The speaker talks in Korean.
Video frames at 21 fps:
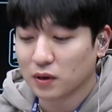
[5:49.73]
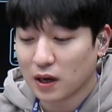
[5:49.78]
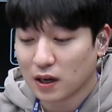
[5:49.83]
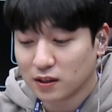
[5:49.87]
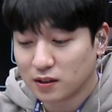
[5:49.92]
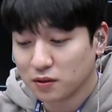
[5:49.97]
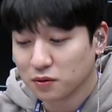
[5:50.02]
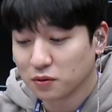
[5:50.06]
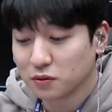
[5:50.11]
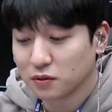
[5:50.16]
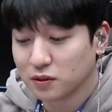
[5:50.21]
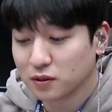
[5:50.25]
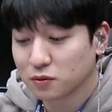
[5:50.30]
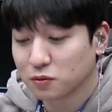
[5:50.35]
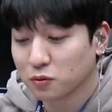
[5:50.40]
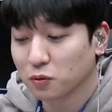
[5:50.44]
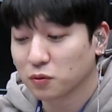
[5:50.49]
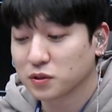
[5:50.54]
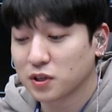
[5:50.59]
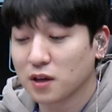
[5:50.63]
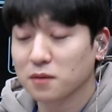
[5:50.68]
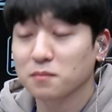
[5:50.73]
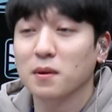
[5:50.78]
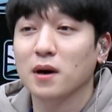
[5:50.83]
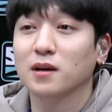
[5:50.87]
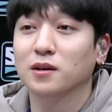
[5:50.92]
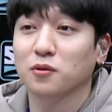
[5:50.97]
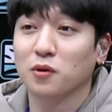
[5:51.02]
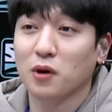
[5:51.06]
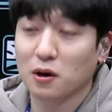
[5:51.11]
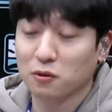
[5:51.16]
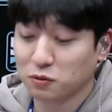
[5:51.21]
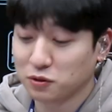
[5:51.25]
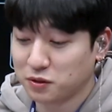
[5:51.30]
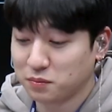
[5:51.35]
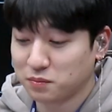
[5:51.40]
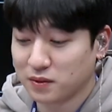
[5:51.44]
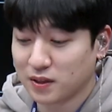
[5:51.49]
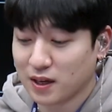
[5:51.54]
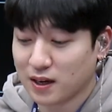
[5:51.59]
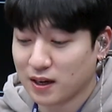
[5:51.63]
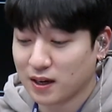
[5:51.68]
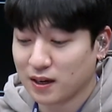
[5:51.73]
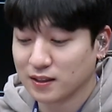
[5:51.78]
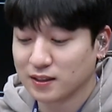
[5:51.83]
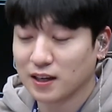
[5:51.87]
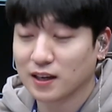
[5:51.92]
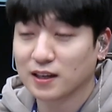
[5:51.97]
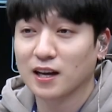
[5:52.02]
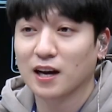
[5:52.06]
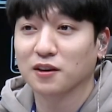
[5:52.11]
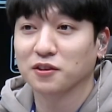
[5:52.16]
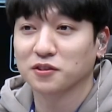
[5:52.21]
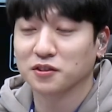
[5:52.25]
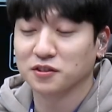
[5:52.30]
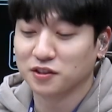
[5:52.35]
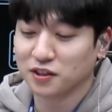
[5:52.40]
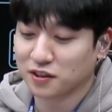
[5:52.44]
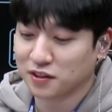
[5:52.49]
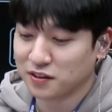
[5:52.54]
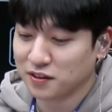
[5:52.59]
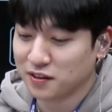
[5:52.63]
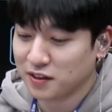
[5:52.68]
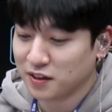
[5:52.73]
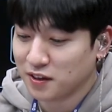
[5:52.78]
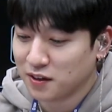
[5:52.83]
라디오는 꼭 생방으로 하고 싶다 이야기하거든요.